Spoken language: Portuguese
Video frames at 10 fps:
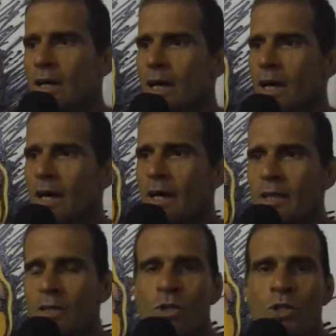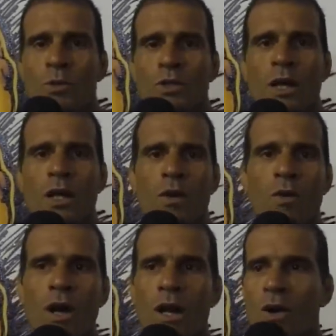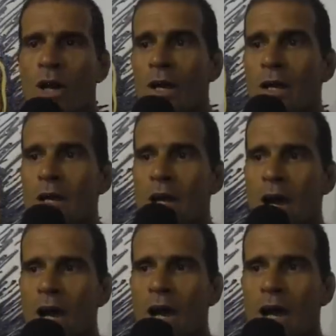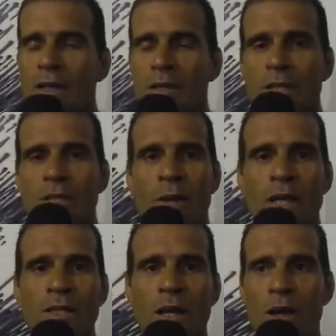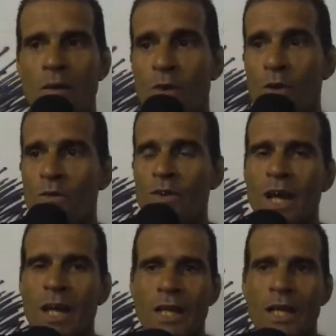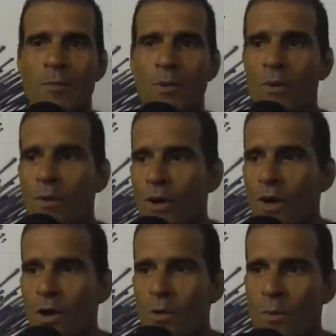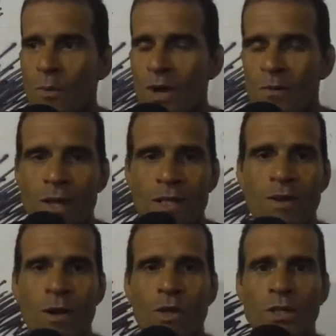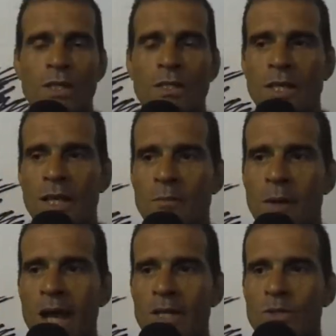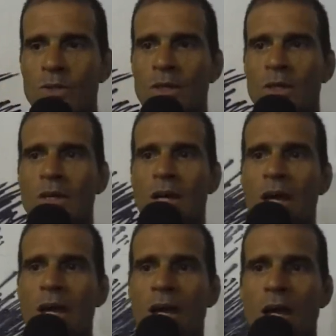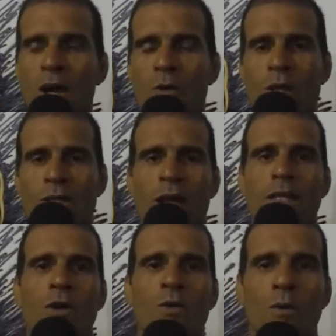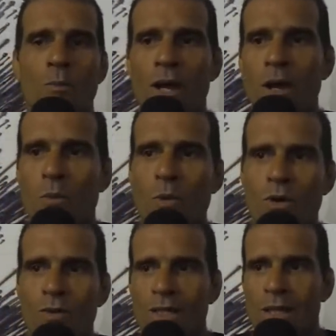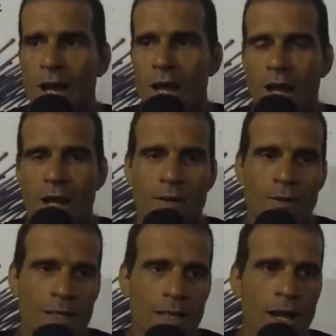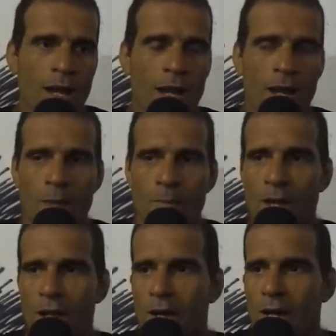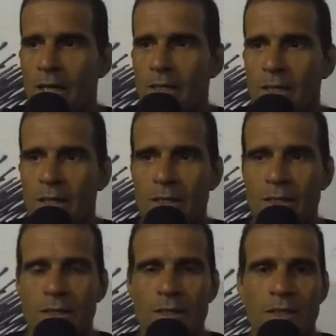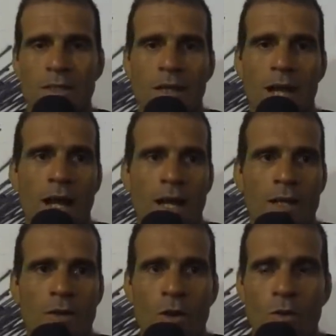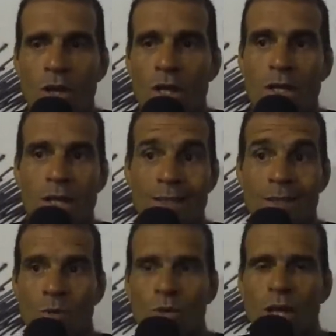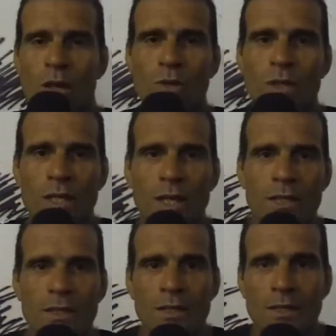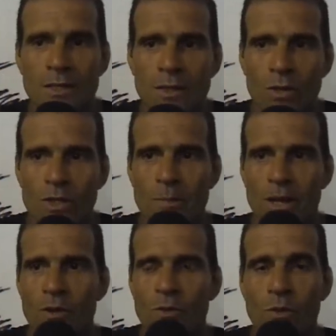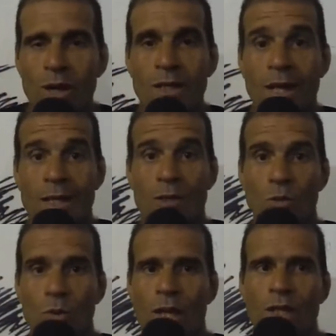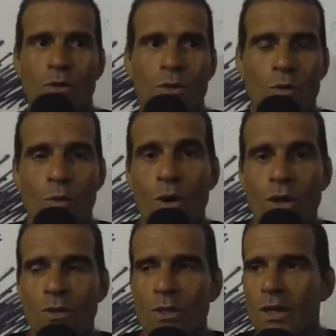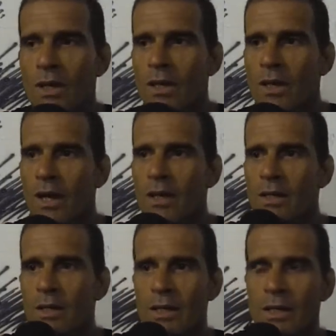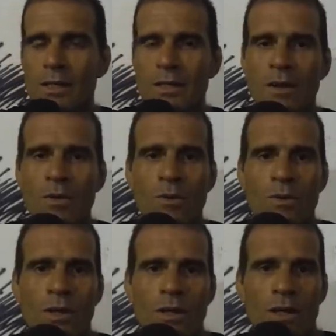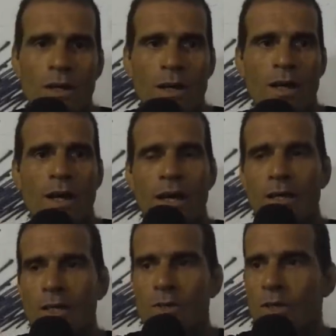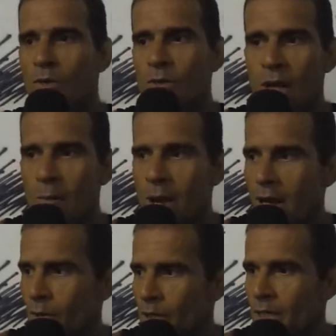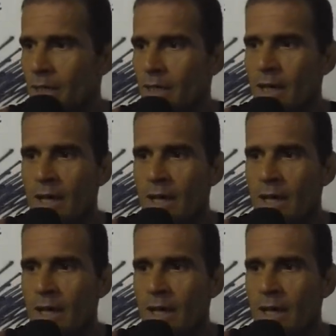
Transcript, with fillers: é, que estão disputando agora. Agora, ah, recentemente já foi convidado aí para um evento que vai acontecer em março. É, um atleta, o Pernambuco, vai estar tá, vai tá é, pegando aí de, de, de, de, cara aí logo na segunda luta dele de, de coisa, pegando um atleta duro aí do, do gordo, né? Então é, é, isso, é um trabalho aí que